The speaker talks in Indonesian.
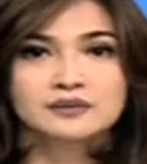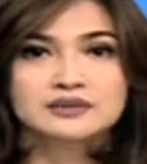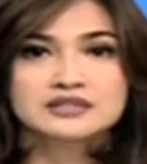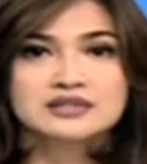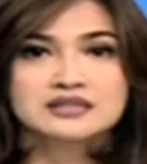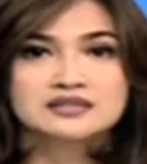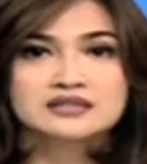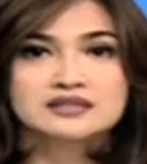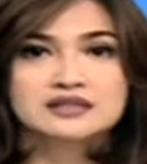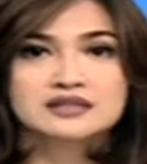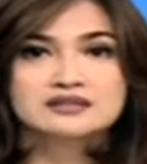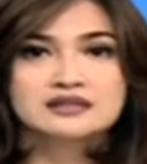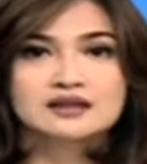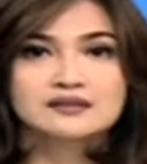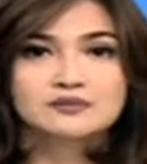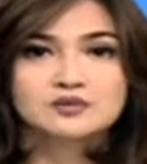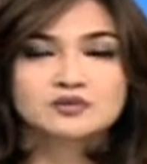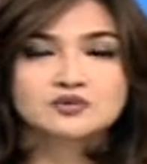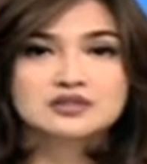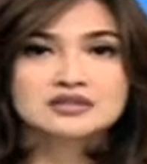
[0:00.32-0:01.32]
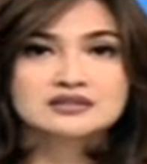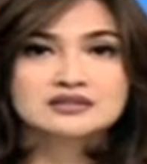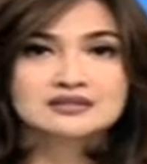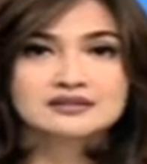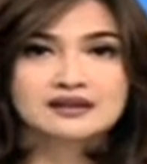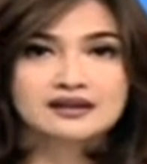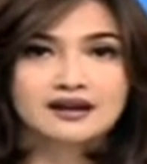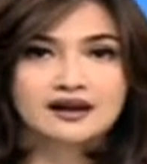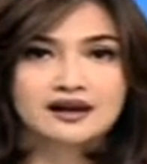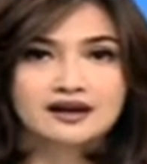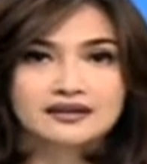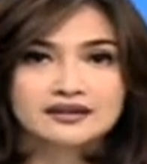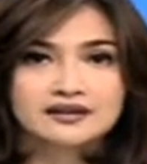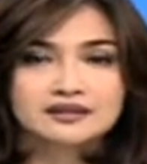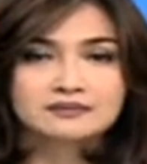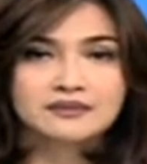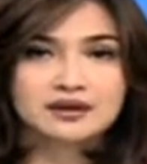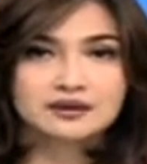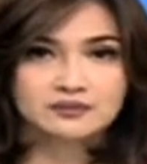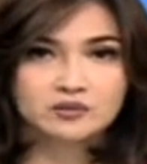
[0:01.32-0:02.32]
Pemirsa jenazah musisi tanah
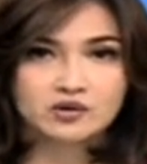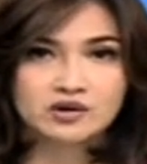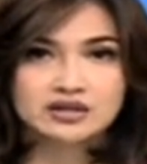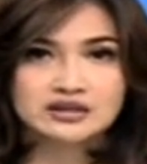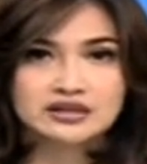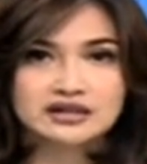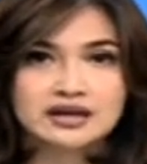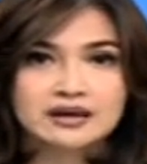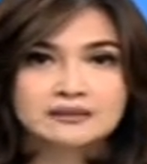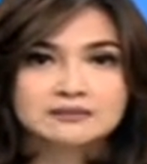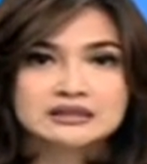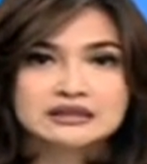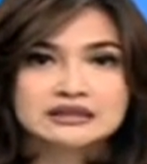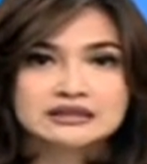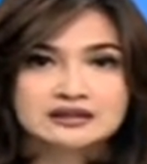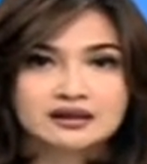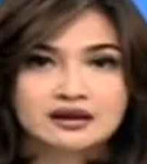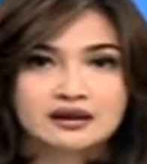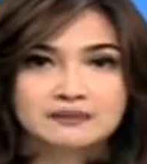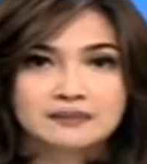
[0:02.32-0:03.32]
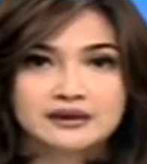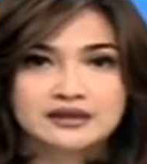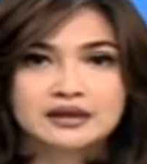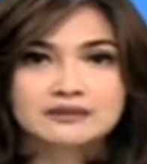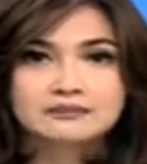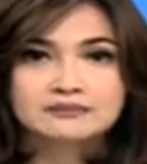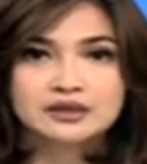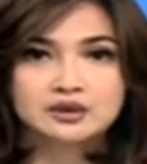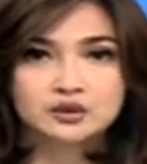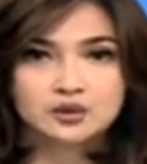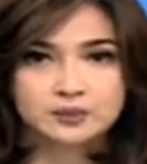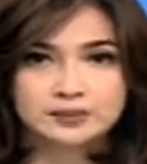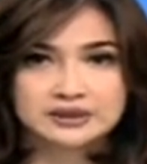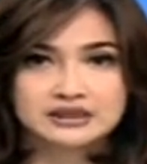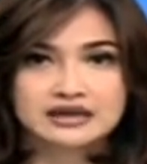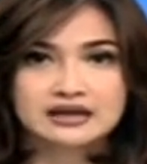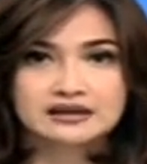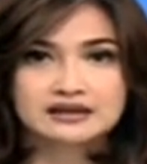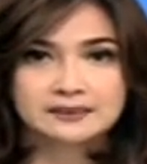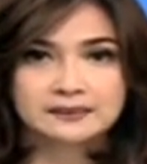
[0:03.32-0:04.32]
air Mike Mohede yang meninggal pada minggu
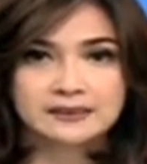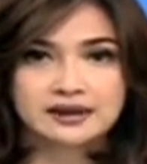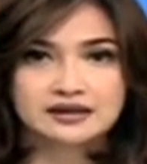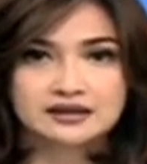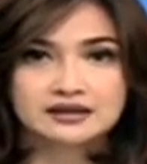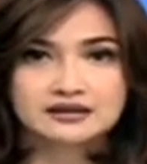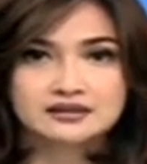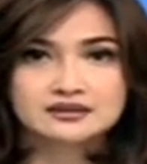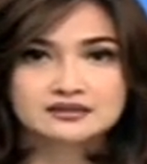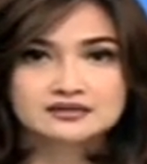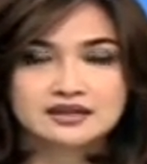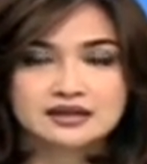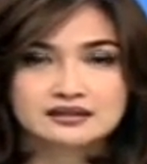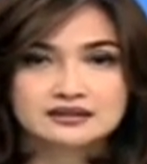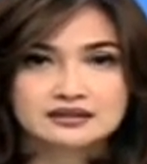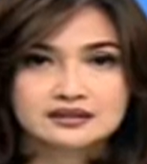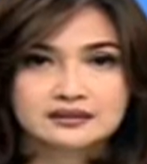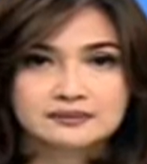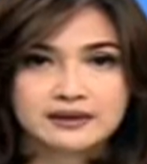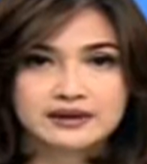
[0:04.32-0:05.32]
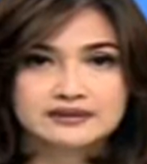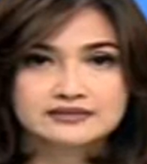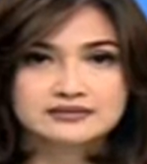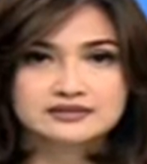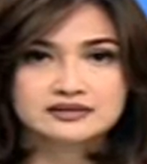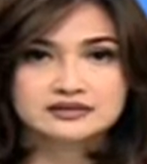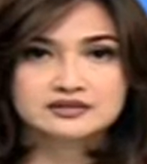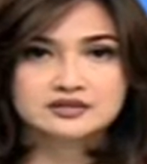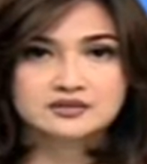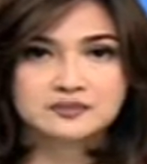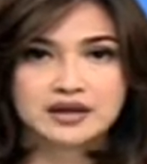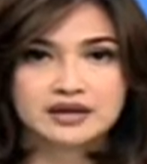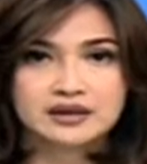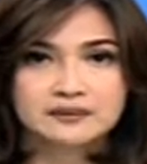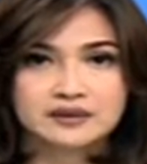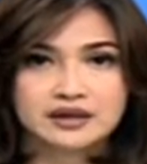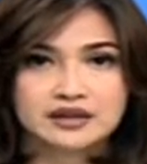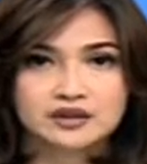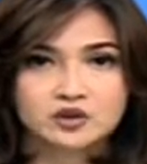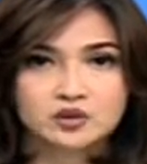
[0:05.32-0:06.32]
petang kemarin saat ini masih
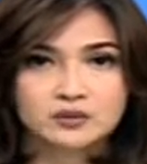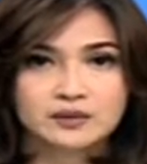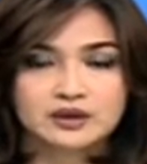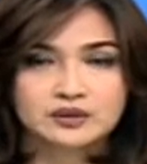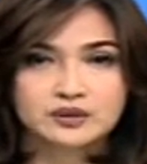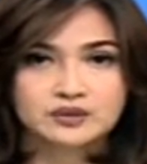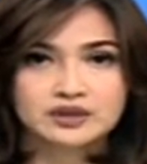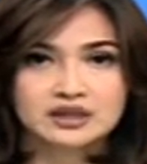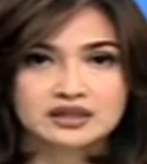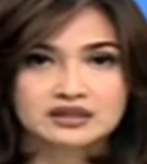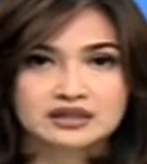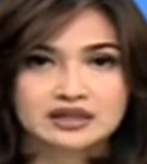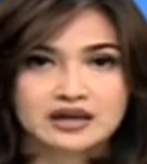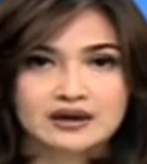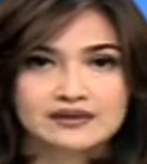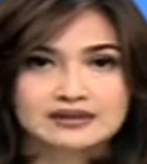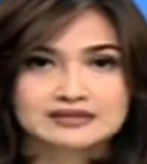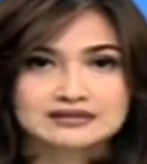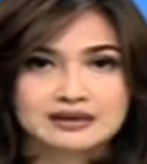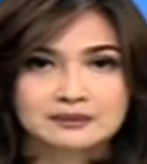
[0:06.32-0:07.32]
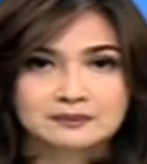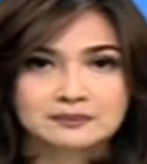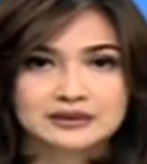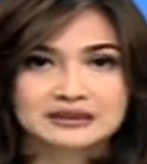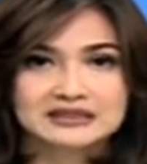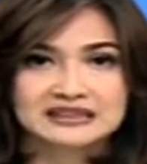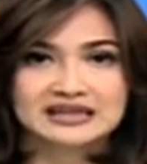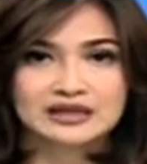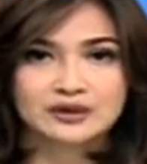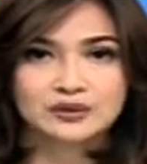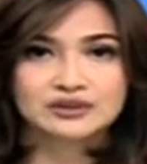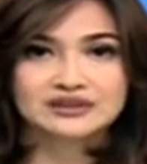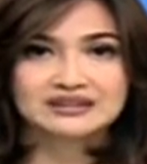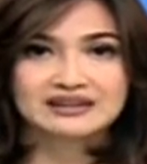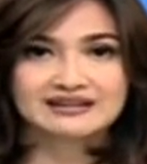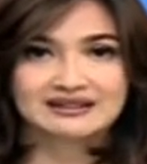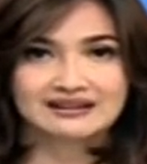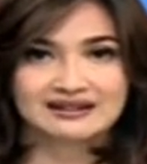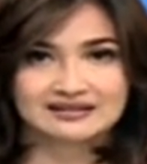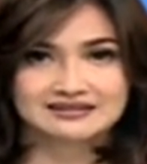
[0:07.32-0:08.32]
disemayamkan di rumah duka di kawasan Bintaro,
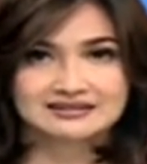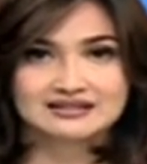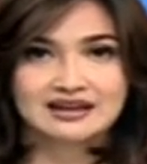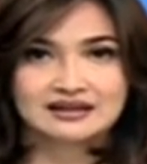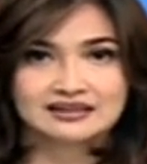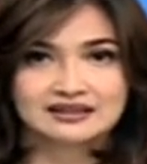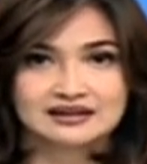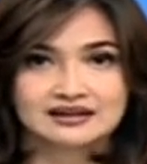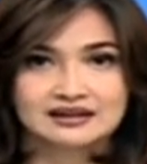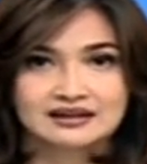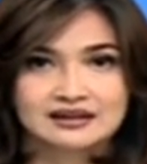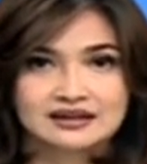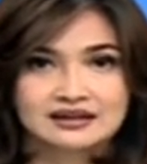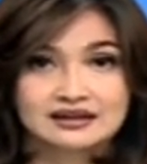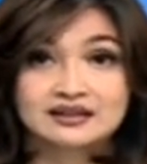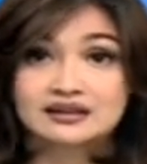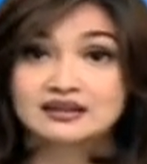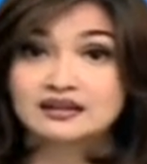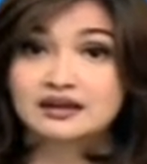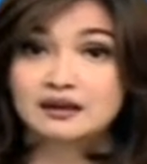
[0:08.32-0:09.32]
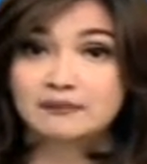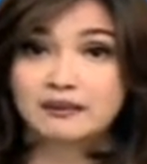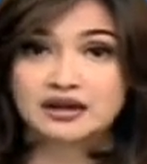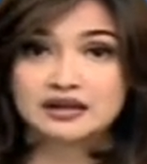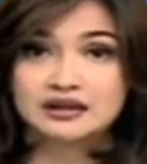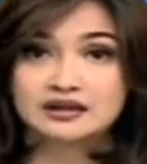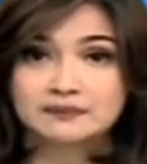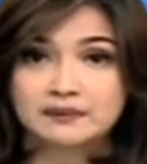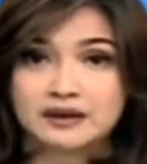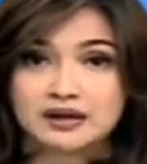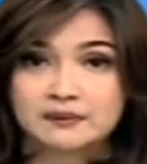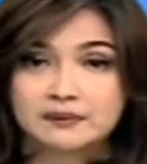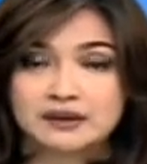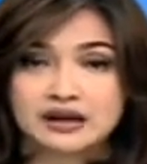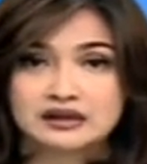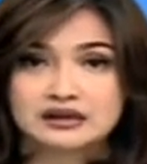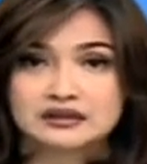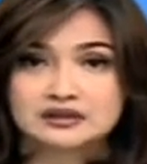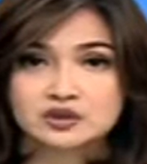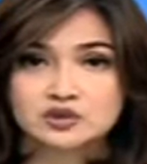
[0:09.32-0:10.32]
Tangerang Selatan. Hingga pagi ini para
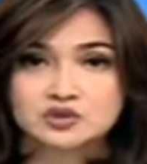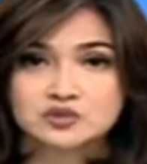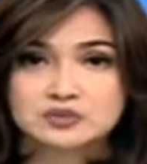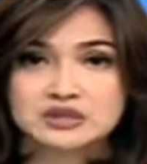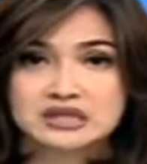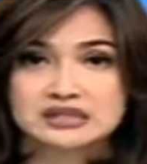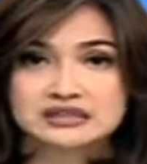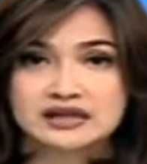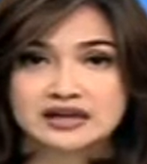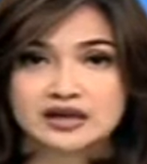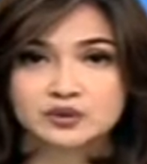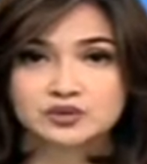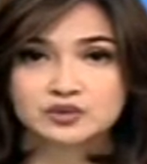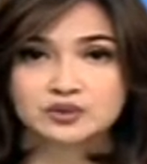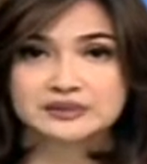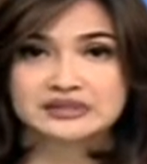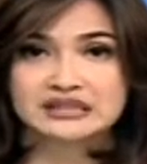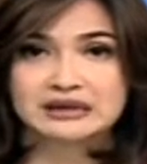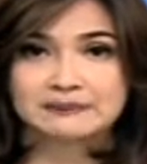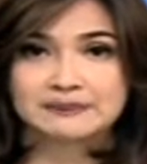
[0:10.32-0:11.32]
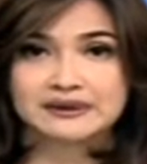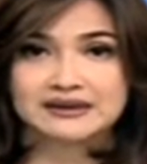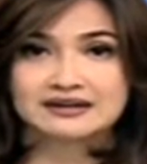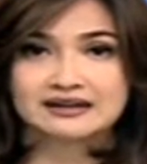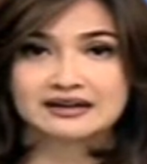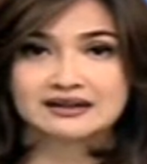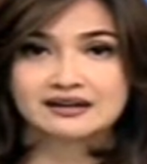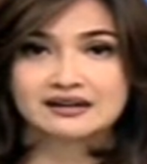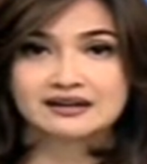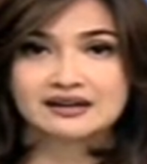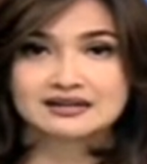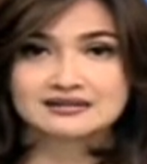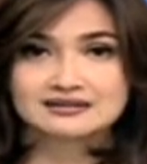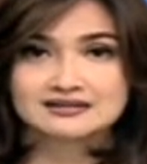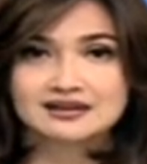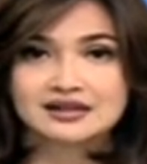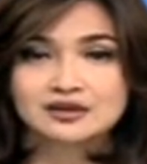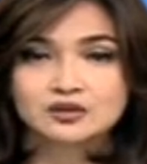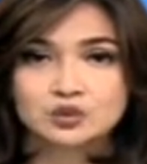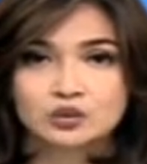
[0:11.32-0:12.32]
pelayat terus berdatangan untuk menyampaikan
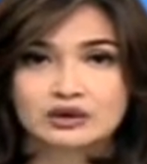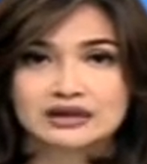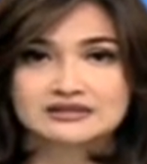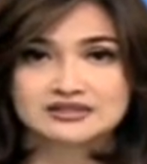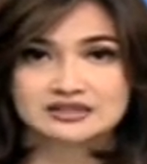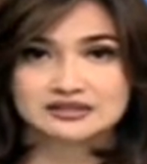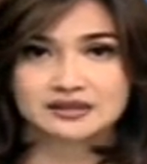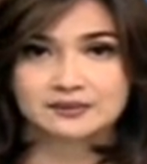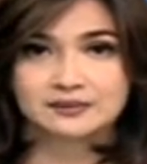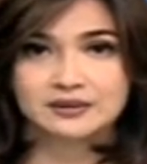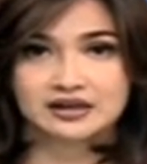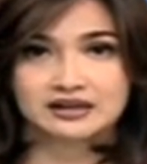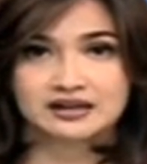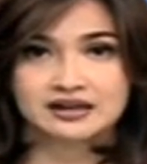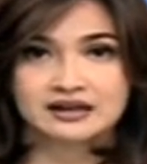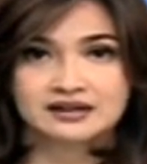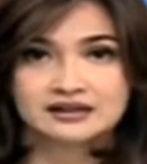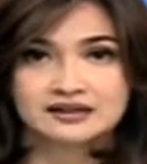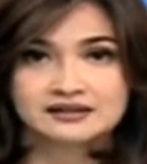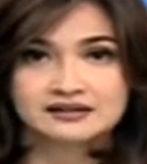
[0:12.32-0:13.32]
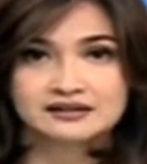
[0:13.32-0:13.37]
rasa duka cita mereka.